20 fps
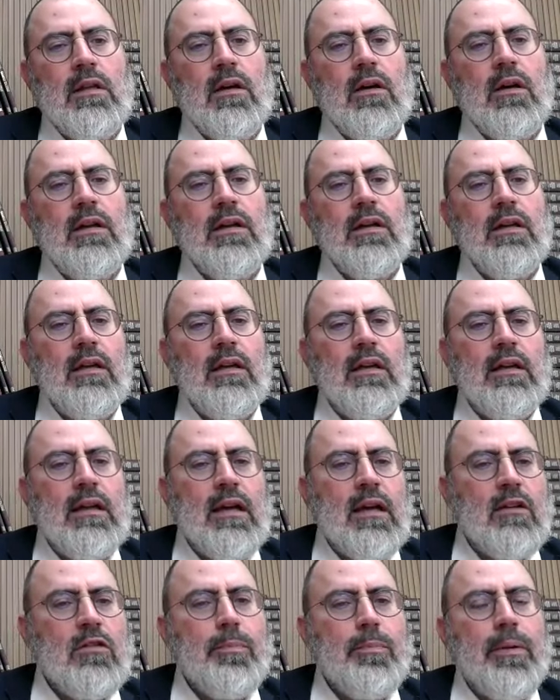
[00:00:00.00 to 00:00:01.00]
C'est-à-dire,
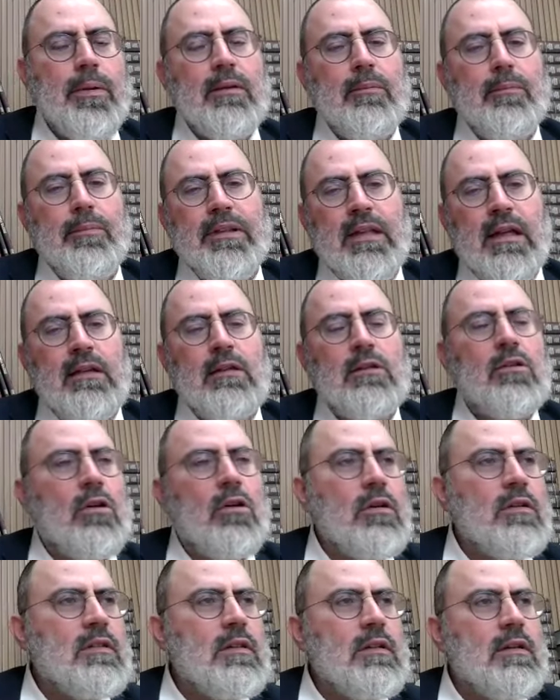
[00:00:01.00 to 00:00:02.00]
cache,
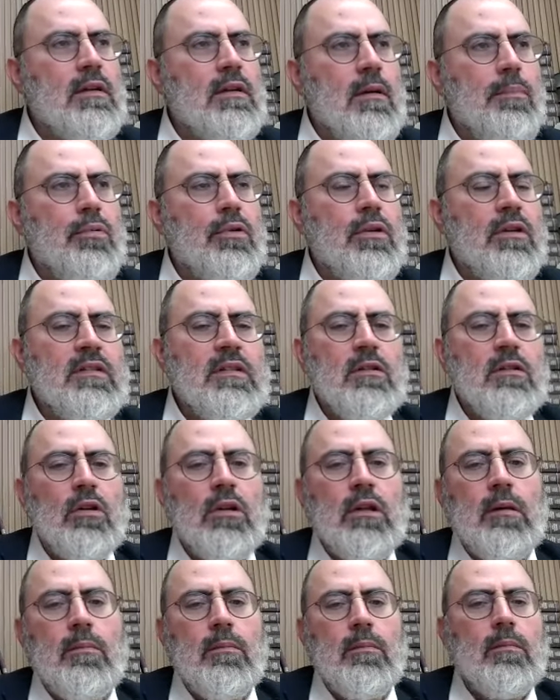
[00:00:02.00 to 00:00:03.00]
Pétaltol, c'est un peu des
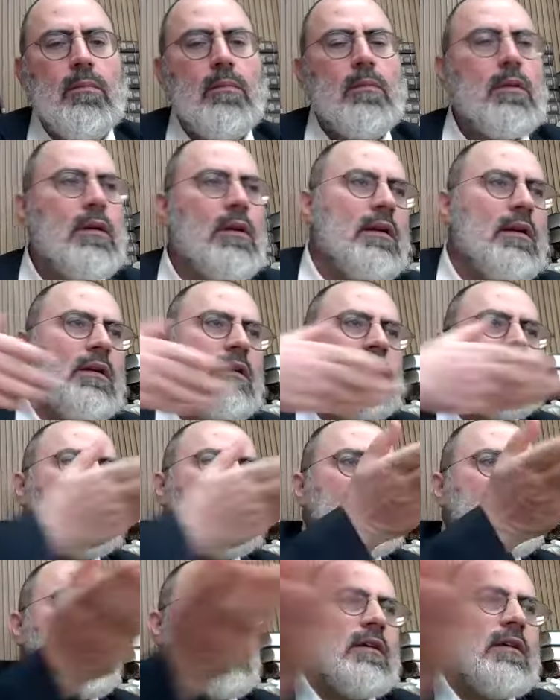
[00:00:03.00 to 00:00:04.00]
synonymes.
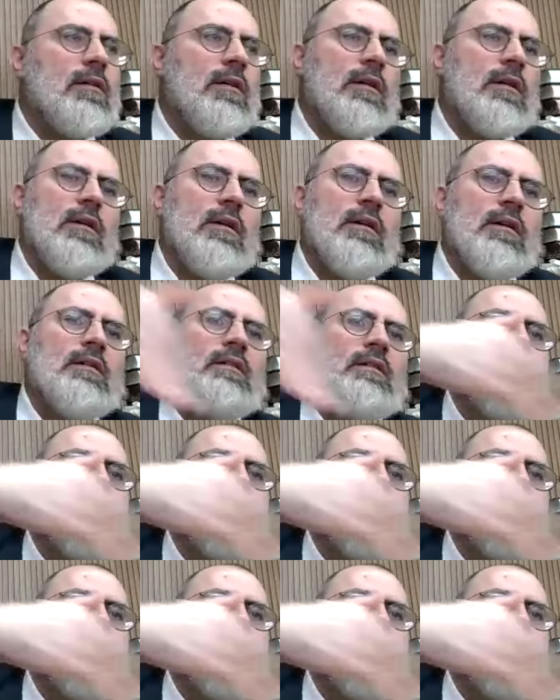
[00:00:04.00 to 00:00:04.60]
c'est.